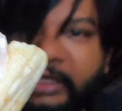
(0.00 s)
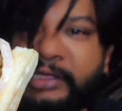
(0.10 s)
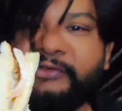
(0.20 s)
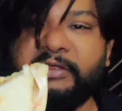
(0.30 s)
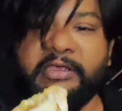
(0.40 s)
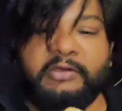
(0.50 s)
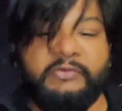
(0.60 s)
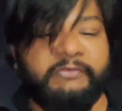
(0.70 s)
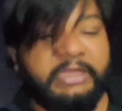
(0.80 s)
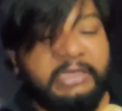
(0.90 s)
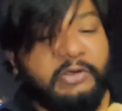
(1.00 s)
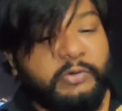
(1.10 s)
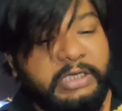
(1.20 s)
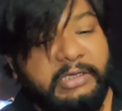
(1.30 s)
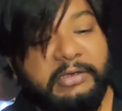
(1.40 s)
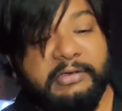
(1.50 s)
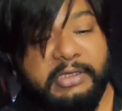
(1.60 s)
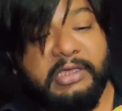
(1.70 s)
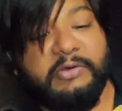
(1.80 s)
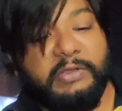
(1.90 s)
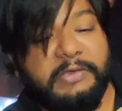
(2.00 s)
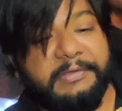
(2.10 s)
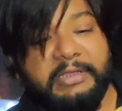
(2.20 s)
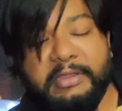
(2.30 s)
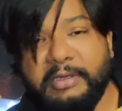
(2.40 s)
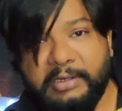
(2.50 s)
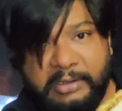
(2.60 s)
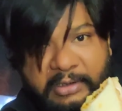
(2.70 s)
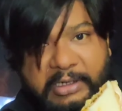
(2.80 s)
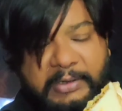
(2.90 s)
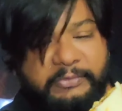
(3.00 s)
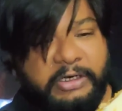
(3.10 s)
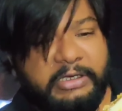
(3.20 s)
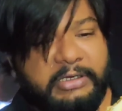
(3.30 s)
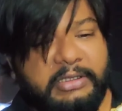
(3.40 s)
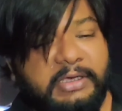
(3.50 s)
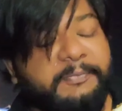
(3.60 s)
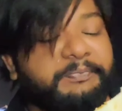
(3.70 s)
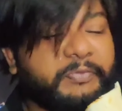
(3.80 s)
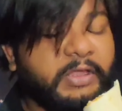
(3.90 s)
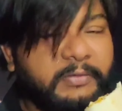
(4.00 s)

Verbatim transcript: ये इसकी फाइनल लुक है तैयार होने के बाद आप ट्राई करते हैं